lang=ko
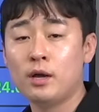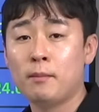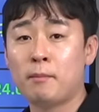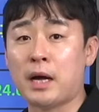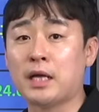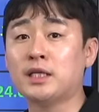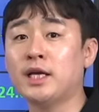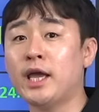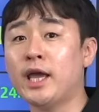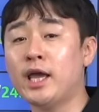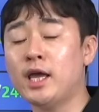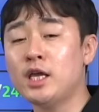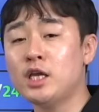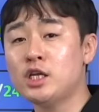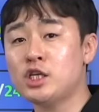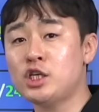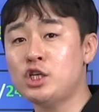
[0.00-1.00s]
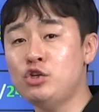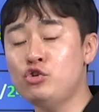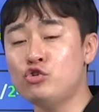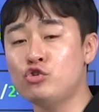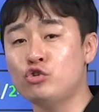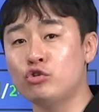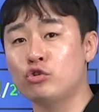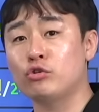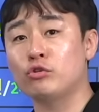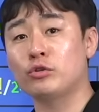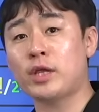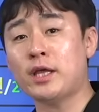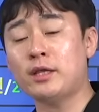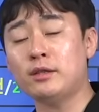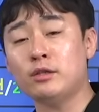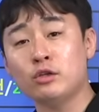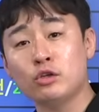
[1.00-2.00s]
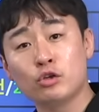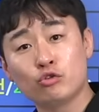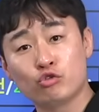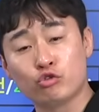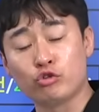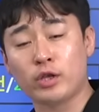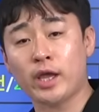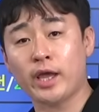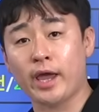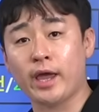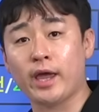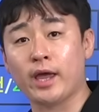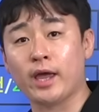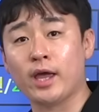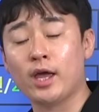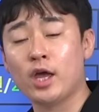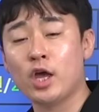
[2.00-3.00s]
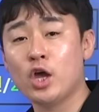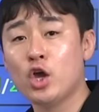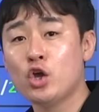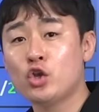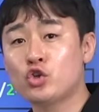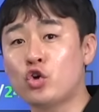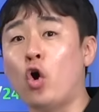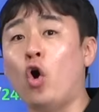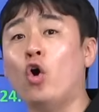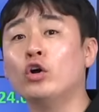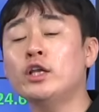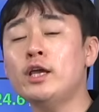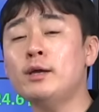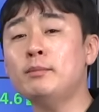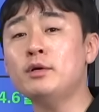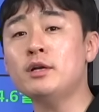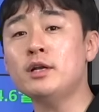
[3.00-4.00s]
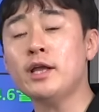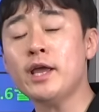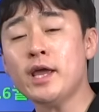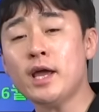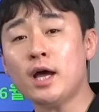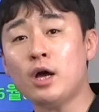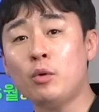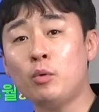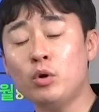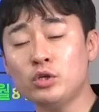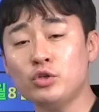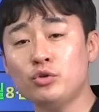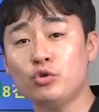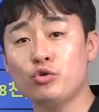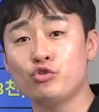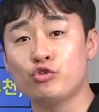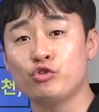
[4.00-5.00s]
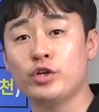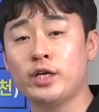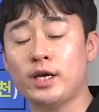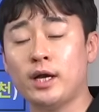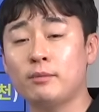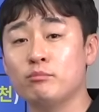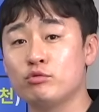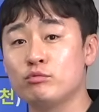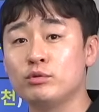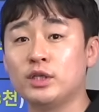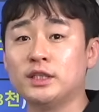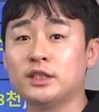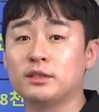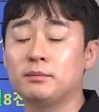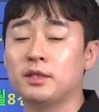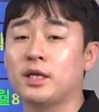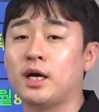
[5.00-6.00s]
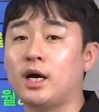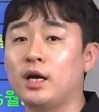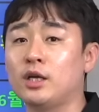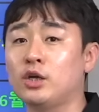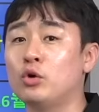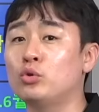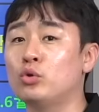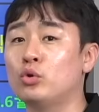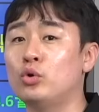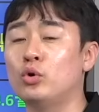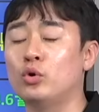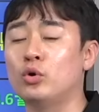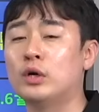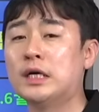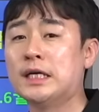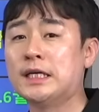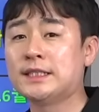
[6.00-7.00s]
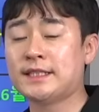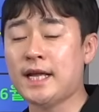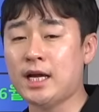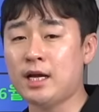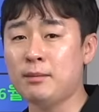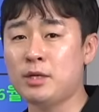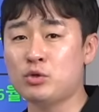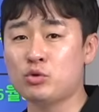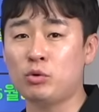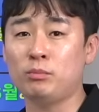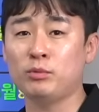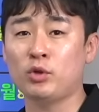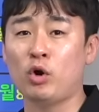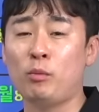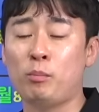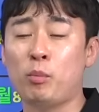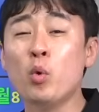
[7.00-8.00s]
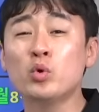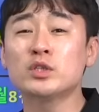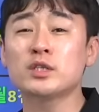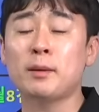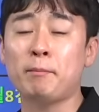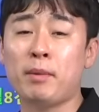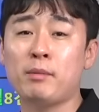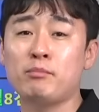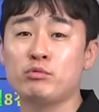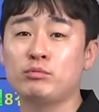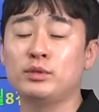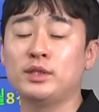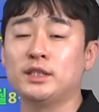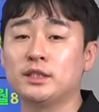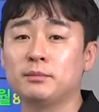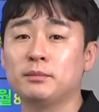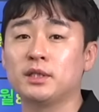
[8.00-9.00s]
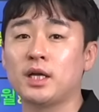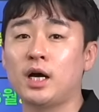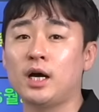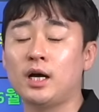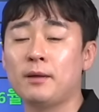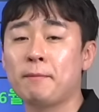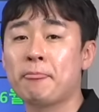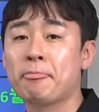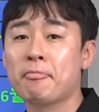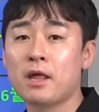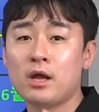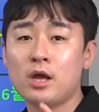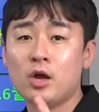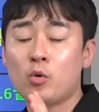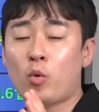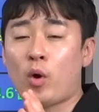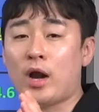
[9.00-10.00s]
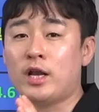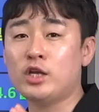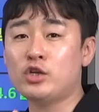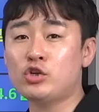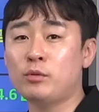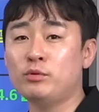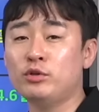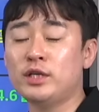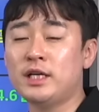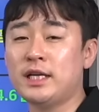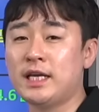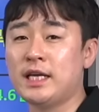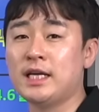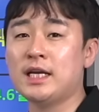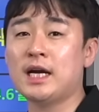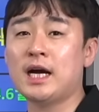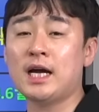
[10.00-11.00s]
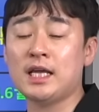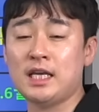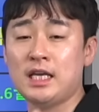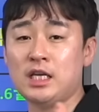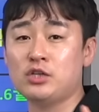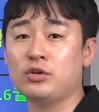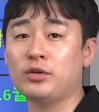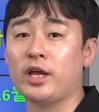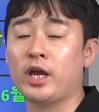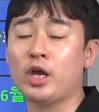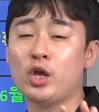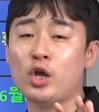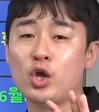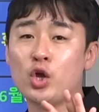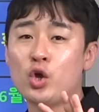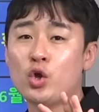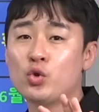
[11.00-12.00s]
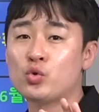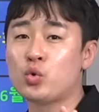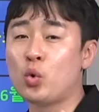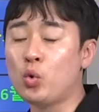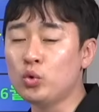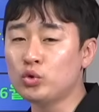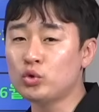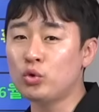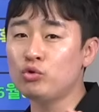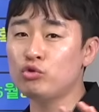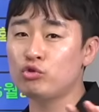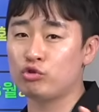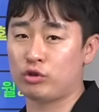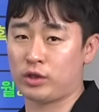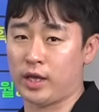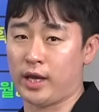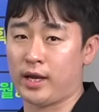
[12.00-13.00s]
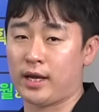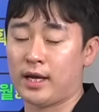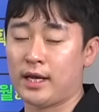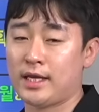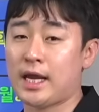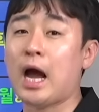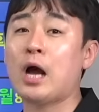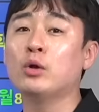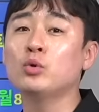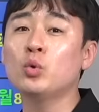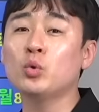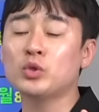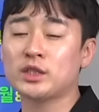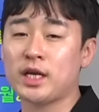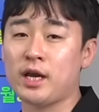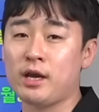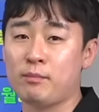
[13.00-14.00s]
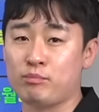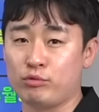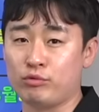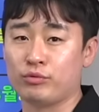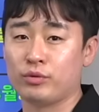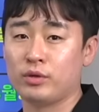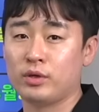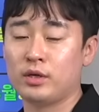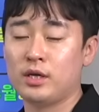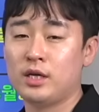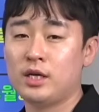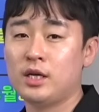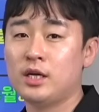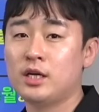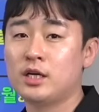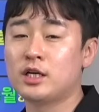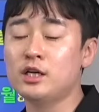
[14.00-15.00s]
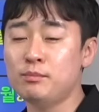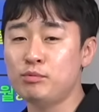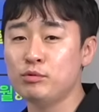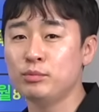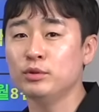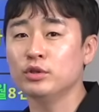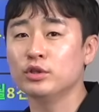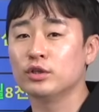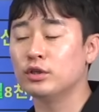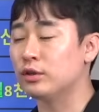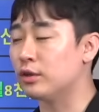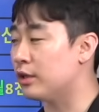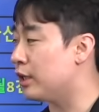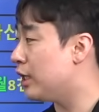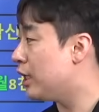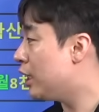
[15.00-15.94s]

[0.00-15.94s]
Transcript: 만약에 신축된 주택에 전입을 해야 훨씬 더 유리한 부분이 있습니다. 이것도 세금이 조금 더 복잡한 부분이 있습니다. 관리처분일 인가 이전에 종전주택 양도차익분, 그 부분은